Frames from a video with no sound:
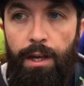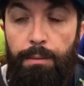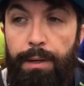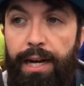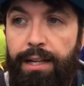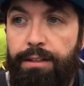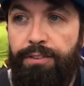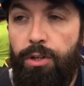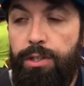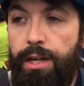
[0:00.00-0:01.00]
Ma la
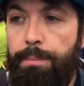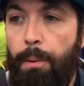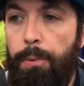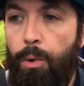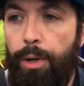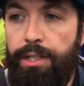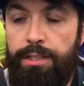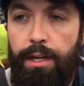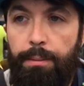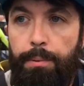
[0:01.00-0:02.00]
difficoltà è proprio
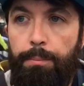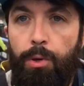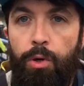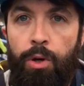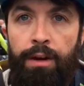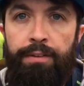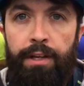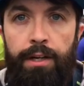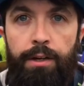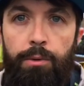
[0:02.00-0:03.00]
questa, è proprio non
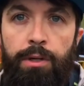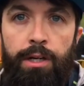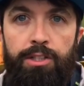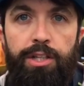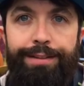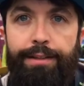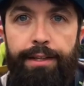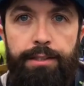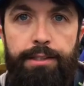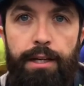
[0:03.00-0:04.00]
avere una
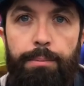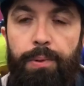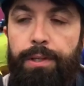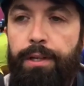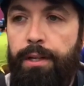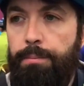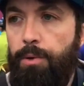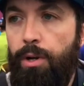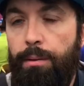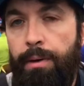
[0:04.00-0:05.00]
certezza, poter
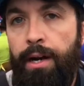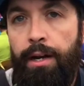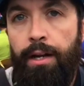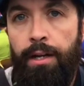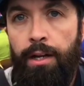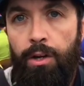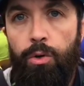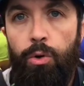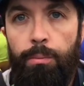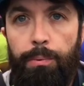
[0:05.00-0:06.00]
programmare
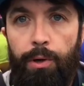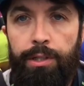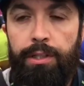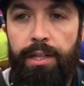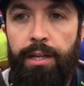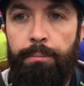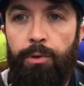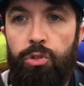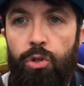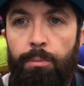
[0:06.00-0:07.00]
con un po' di tempo,
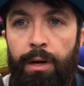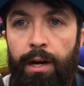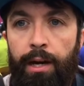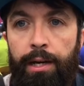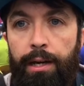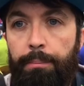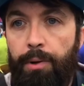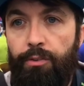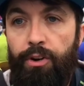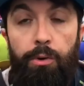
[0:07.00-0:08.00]
insomma, anche
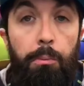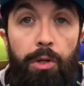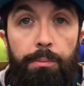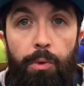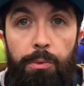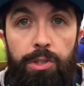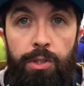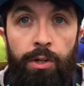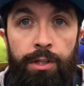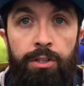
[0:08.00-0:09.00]
per fare un po' di
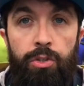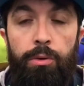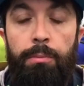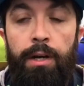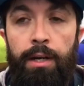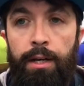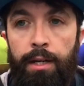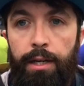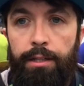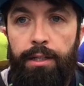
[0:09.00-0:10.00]
promozione, insomma,
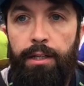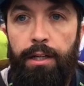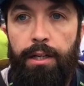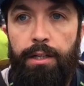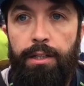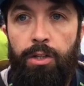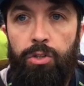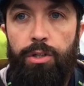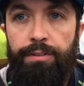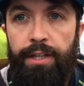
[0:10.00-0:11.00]
del, del
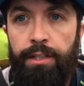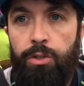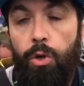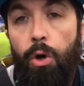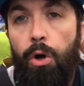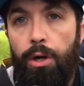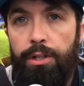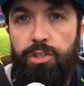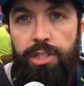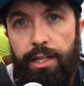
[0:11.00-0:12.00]
nostro
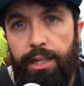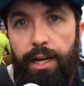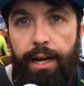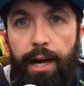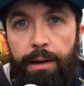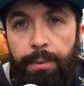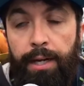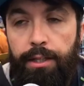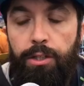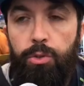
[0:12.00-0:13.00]
evento, sia della gara ma
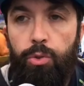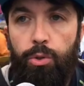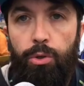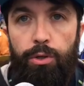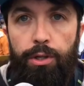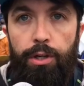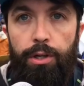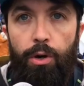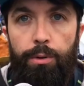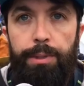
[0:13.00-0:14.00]
anche di tutto quello che
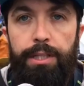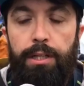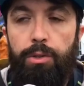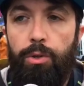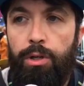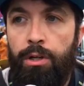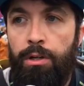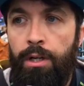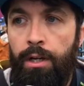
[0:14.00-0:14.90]
orbita attorno